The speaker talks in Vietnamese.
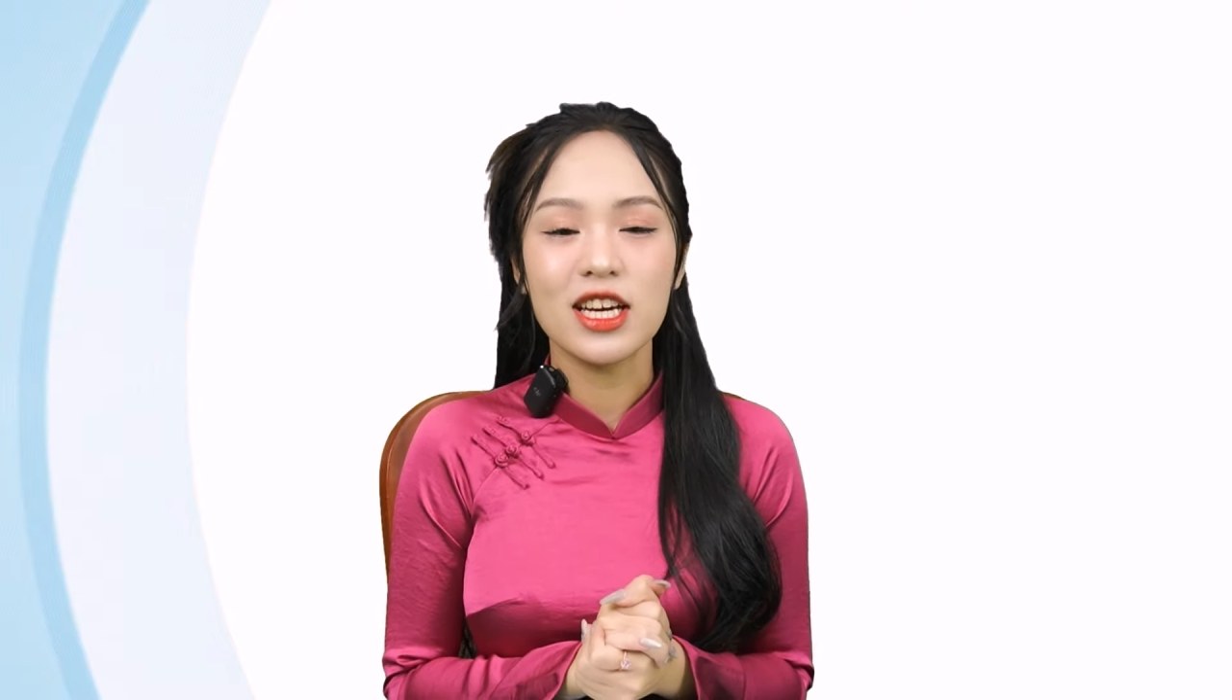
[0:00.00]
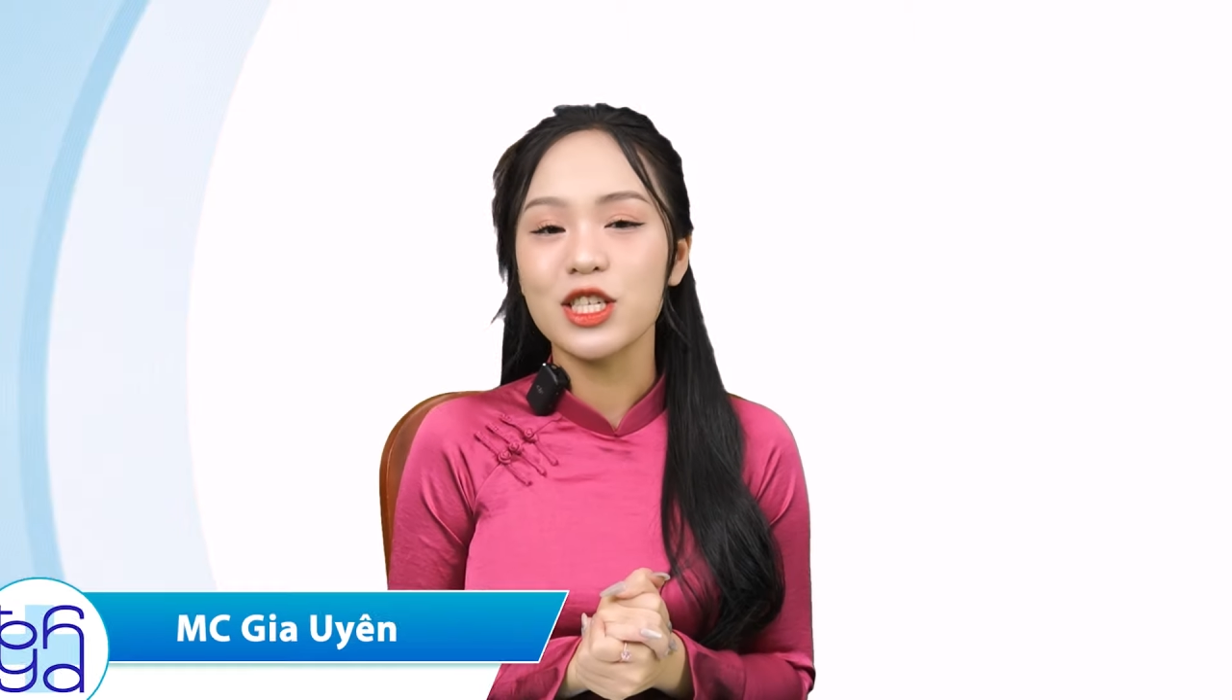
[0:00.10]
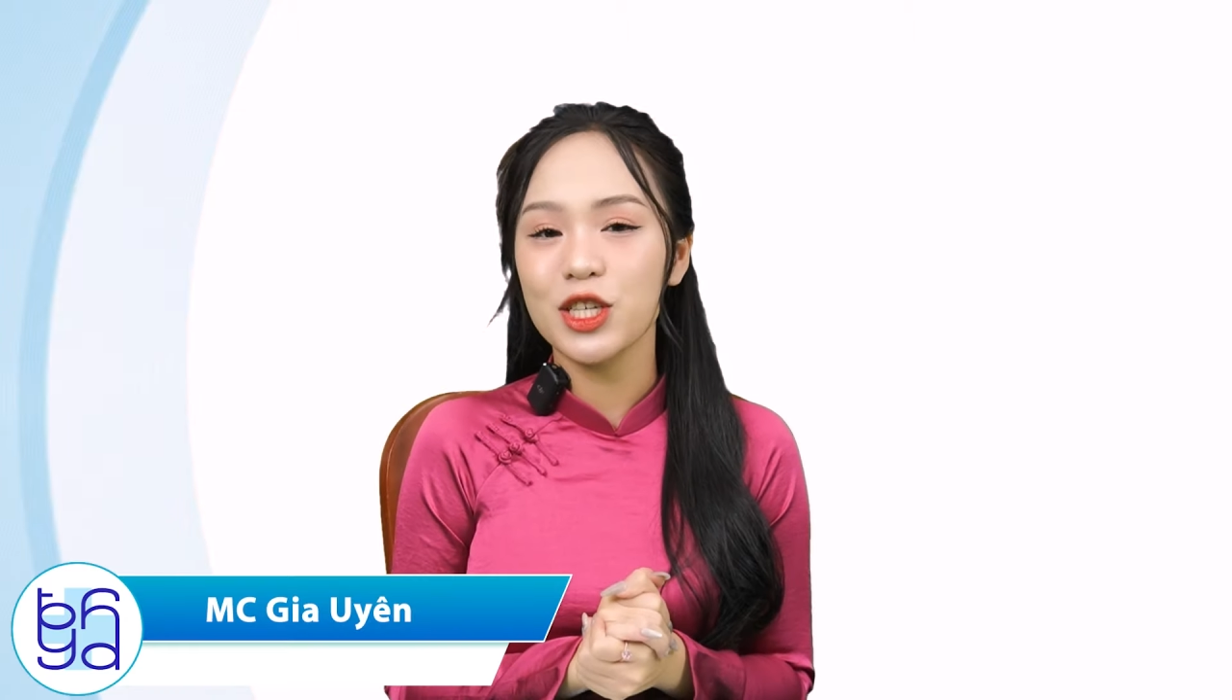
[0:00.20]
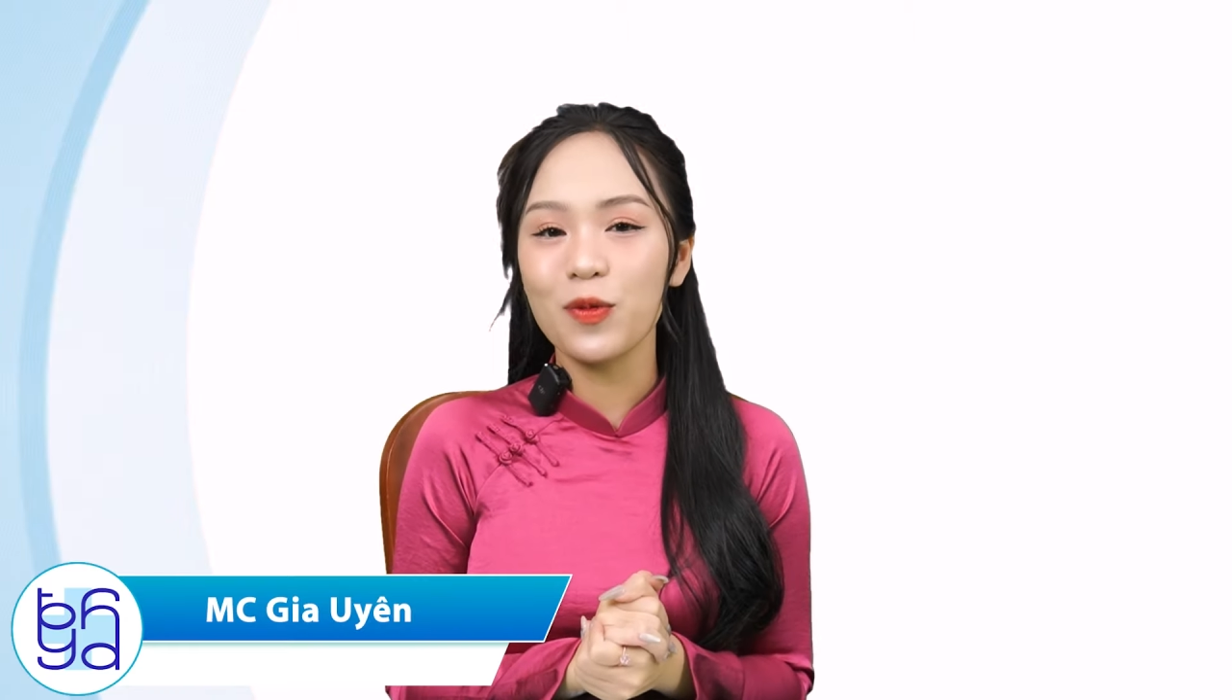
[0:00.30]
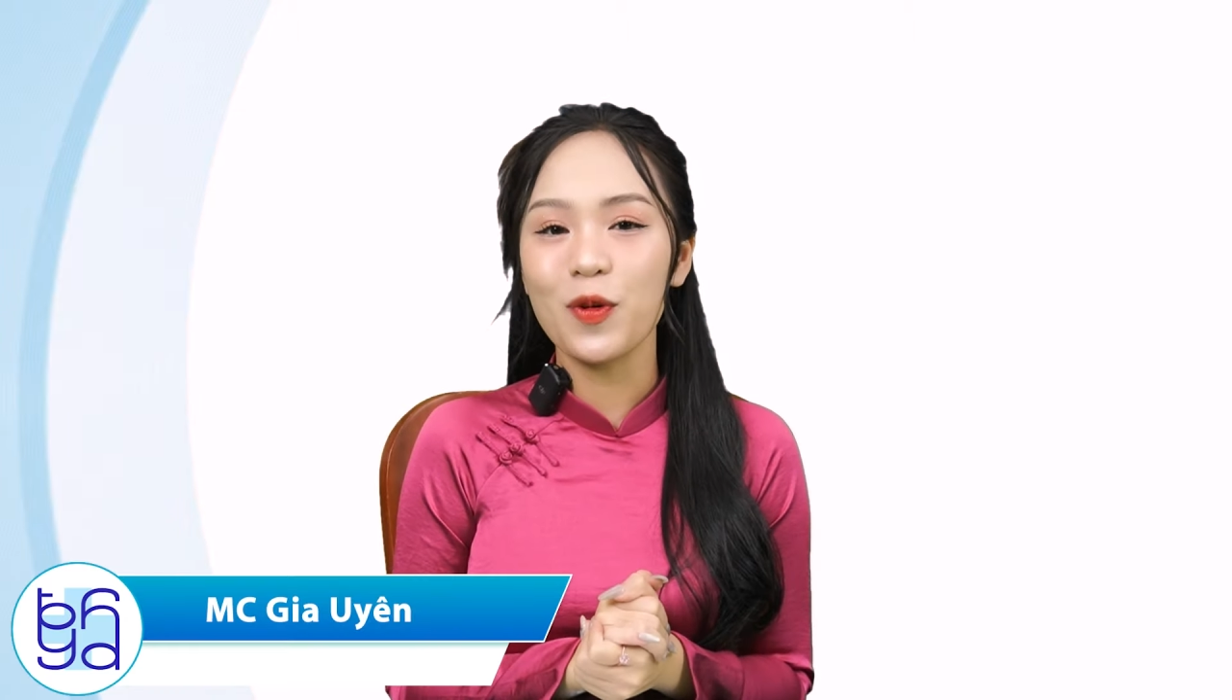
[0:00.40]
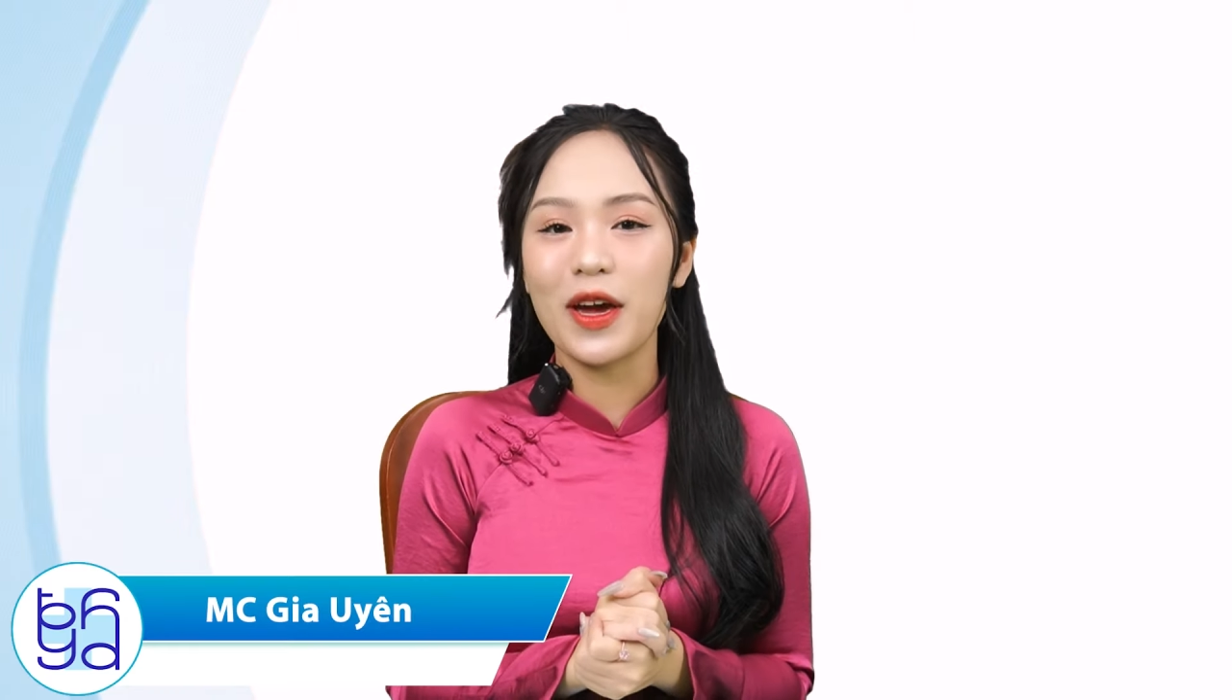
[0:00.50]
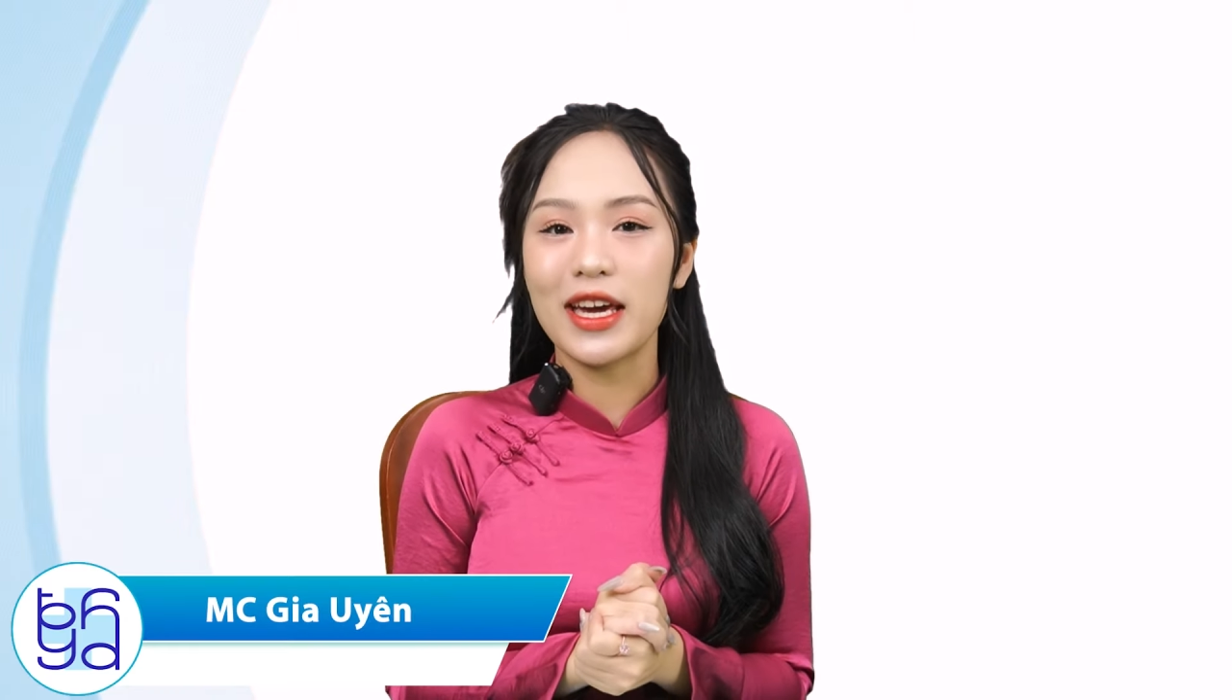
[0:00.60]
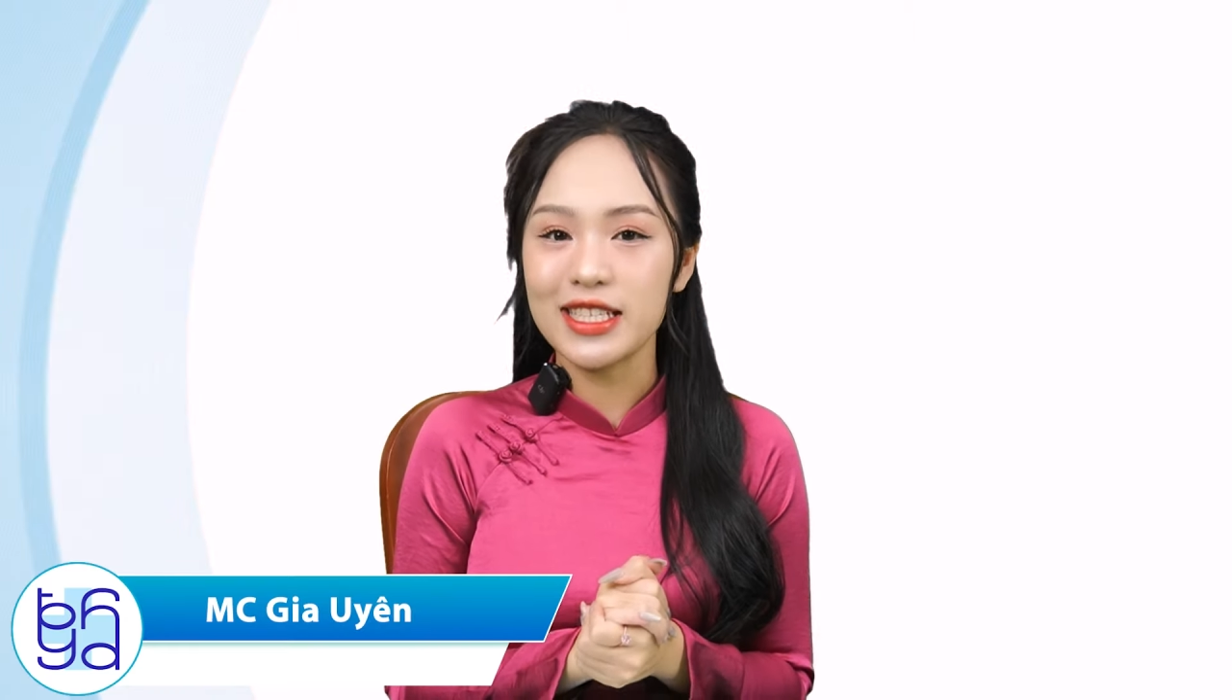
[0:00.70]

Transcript: Sống khỏe